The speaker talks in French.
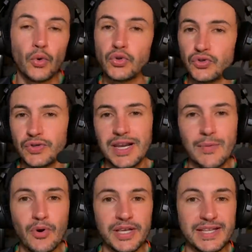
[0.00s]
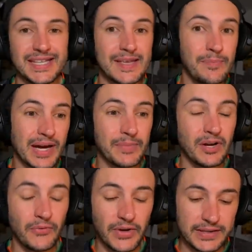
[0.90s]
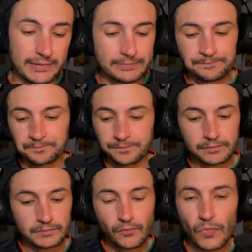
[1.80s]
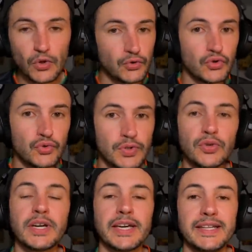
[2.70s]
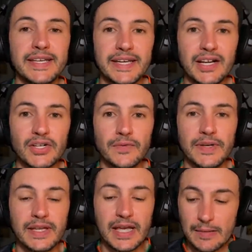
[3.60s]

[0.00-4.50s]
au-dessus de la moyenne et qui permet en fait de suite de créer le décalage en fait.